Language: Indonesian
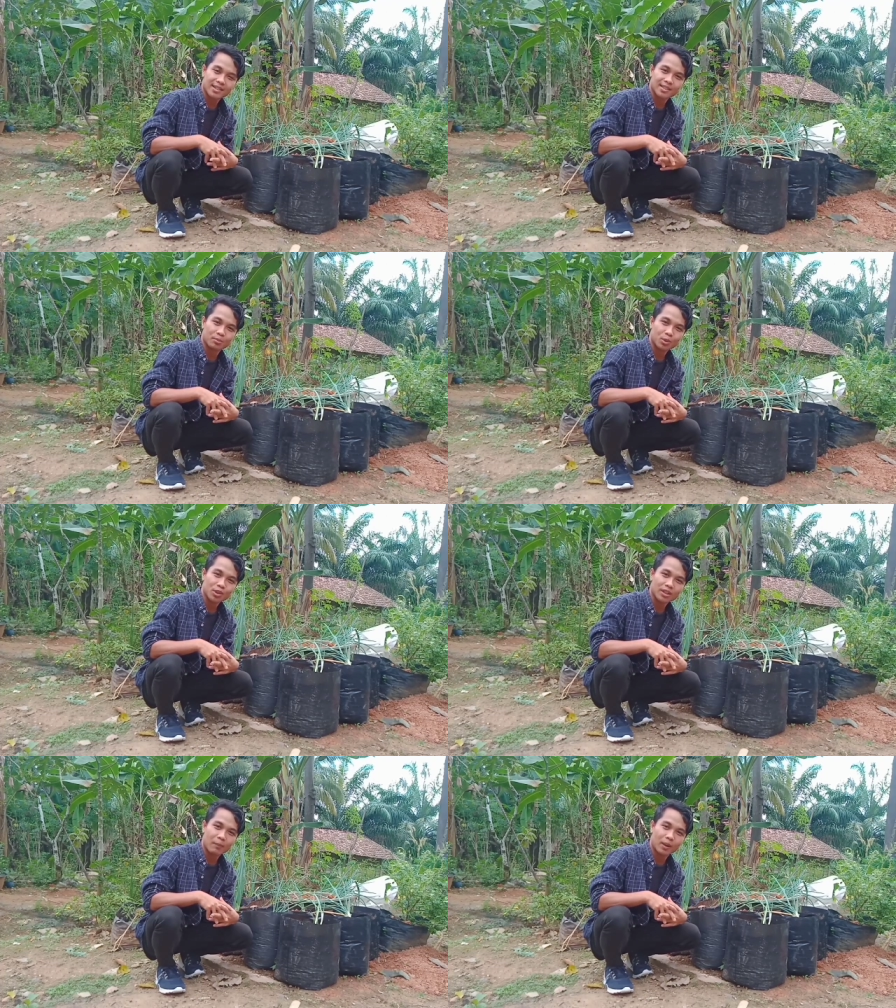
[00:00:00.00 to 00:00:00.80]

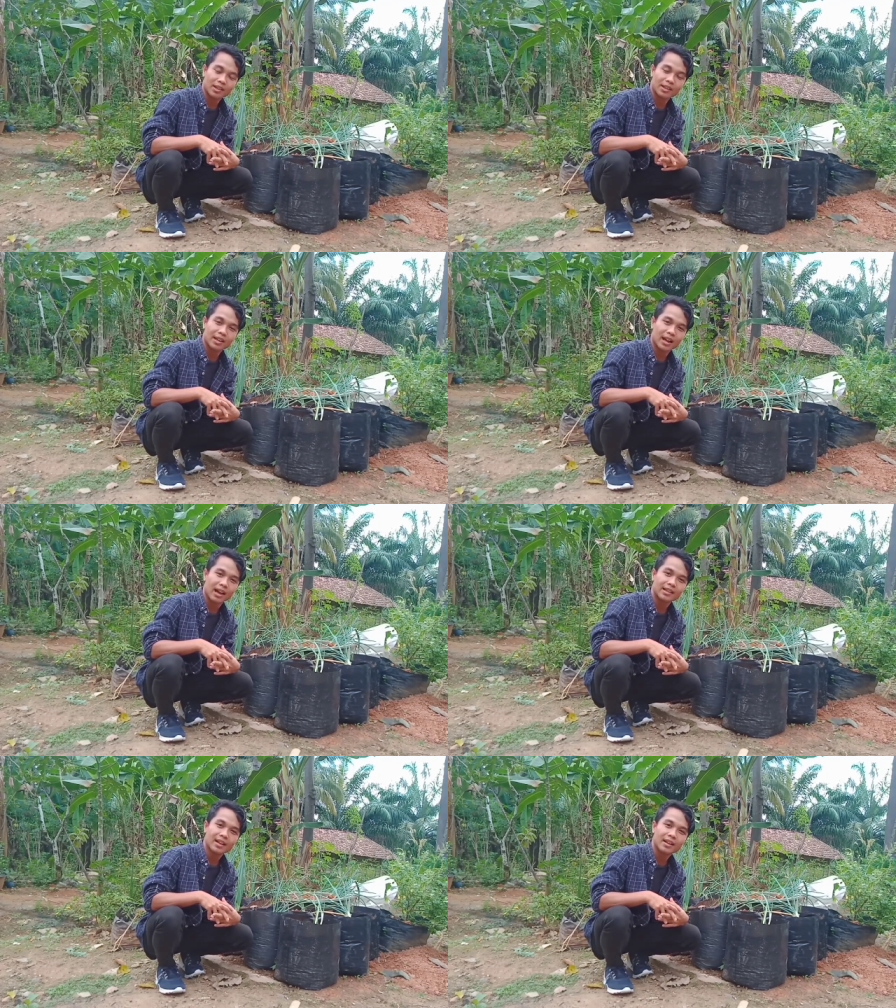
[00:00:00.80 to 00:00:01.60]
tersebut dapat kita
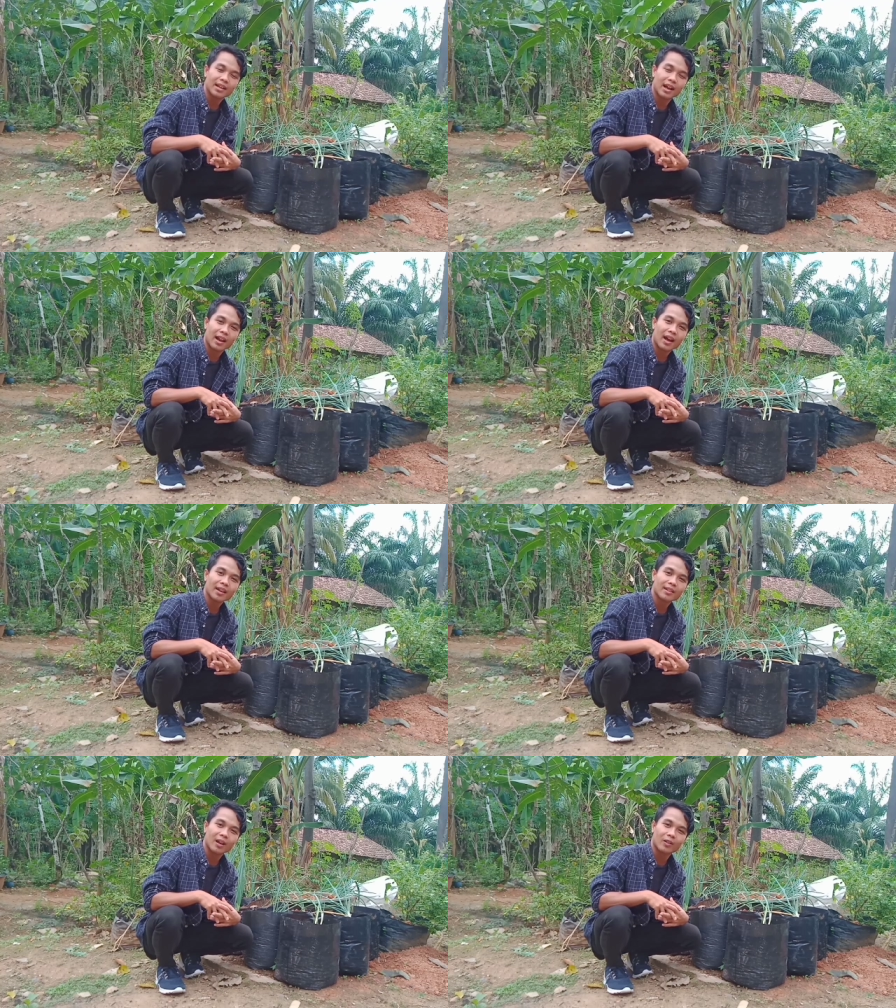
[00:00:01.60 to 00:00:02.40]
kaitkan dengan
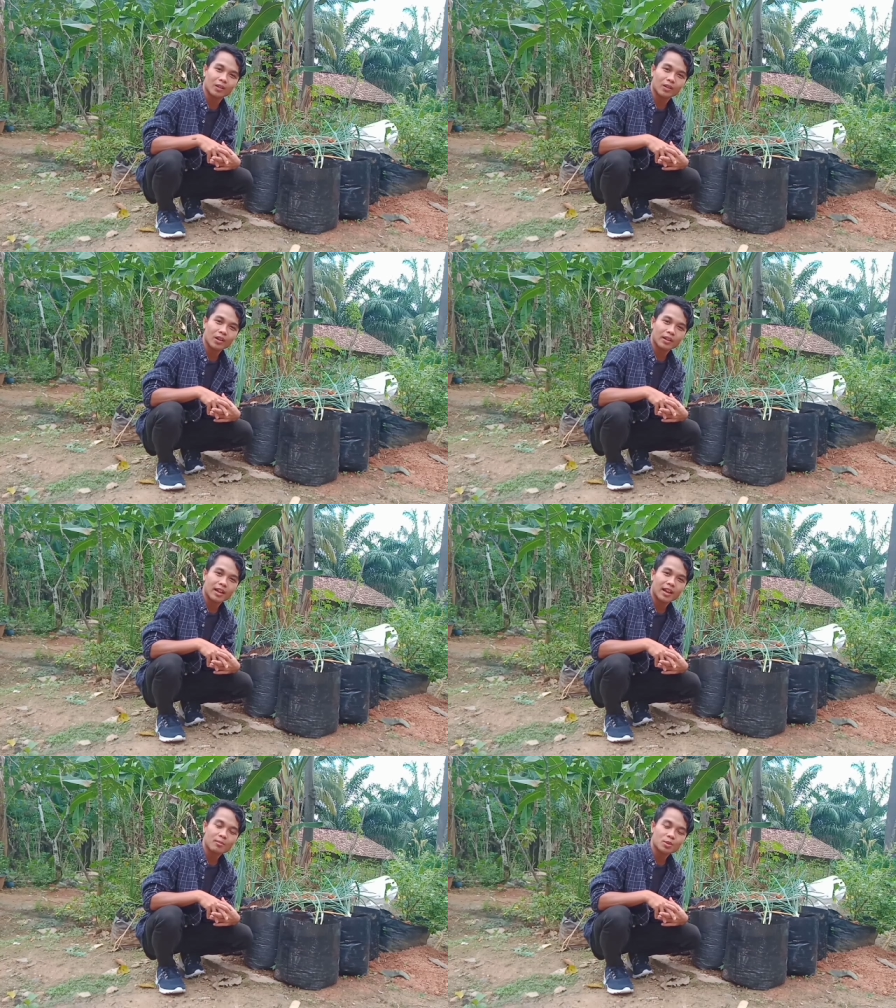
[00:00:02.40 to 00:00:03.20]
ayat Allah
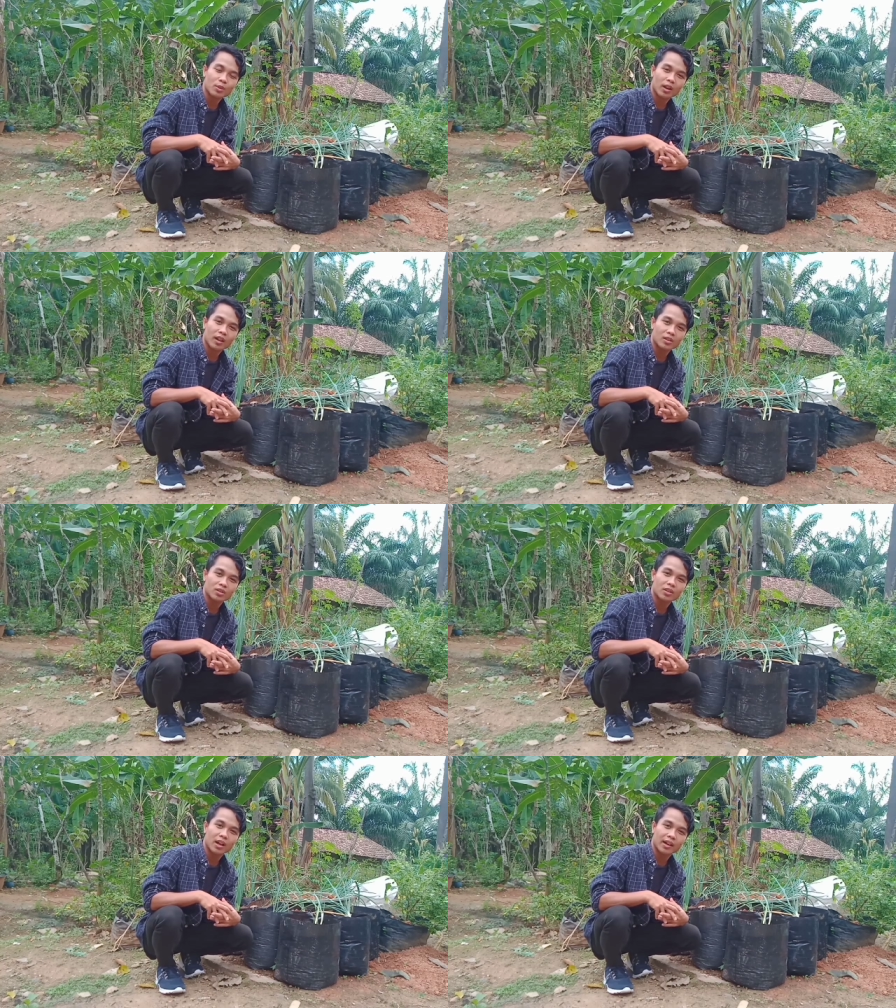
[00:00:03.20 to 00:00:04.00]
dalam surat
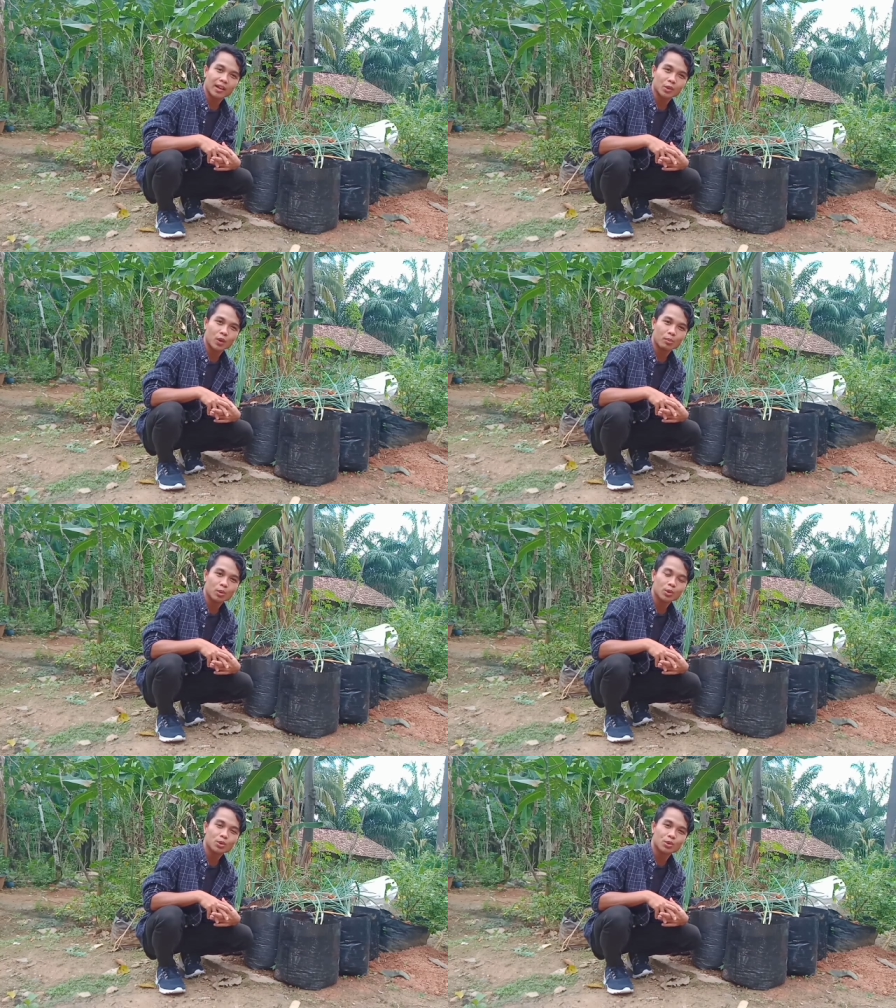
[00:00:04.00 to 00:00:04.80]
As-Sod ayat
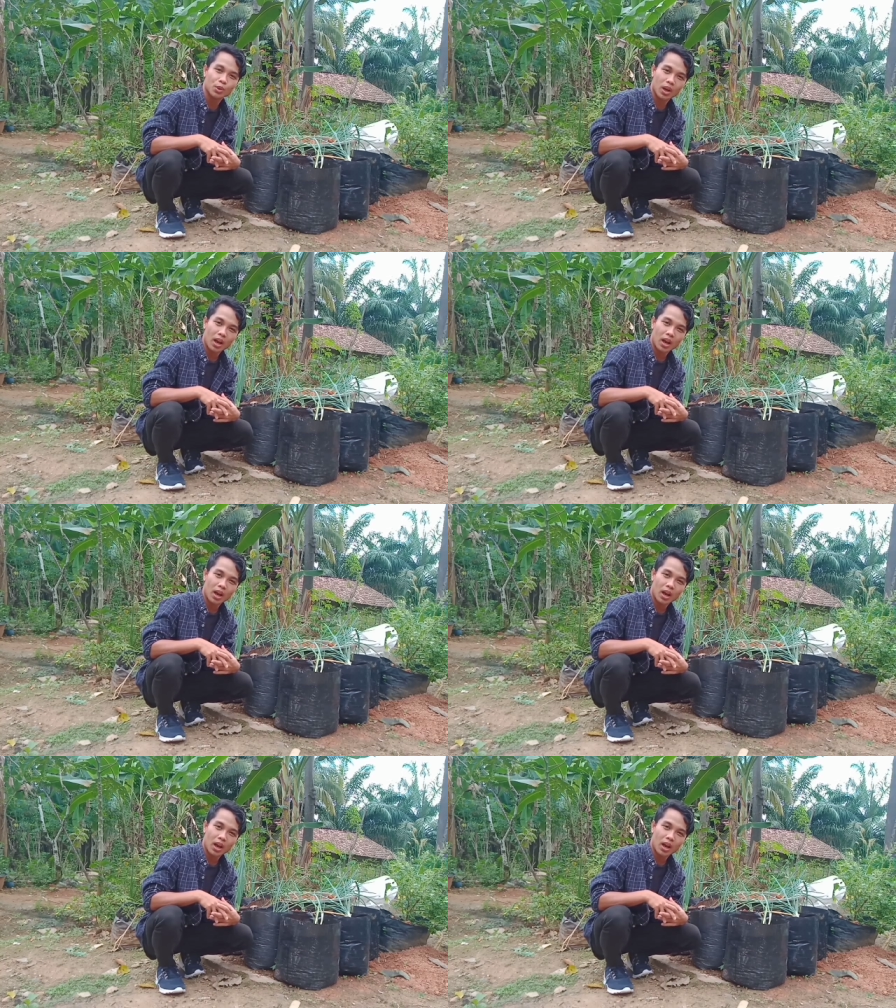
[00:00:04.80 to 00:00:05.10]
27.